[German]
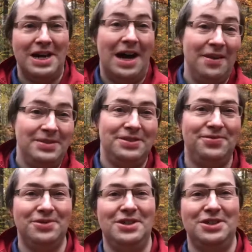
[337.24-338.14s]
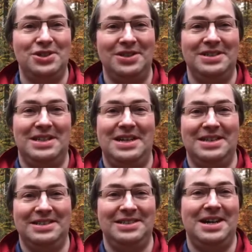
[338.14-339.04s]
da haben sie früher schon
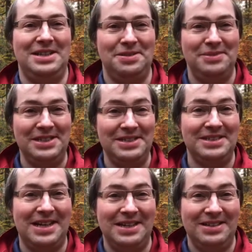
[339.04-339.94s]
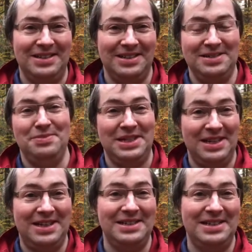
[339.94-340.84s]
die Alchemisten dran im
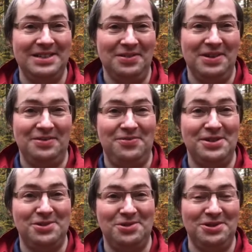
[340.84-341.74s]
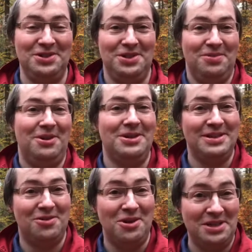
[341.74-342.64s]
Mittelalter versucht. Die
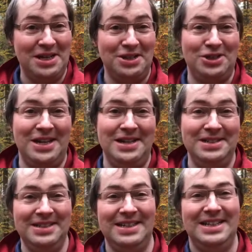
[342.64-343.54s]
wollten Gold herstellen,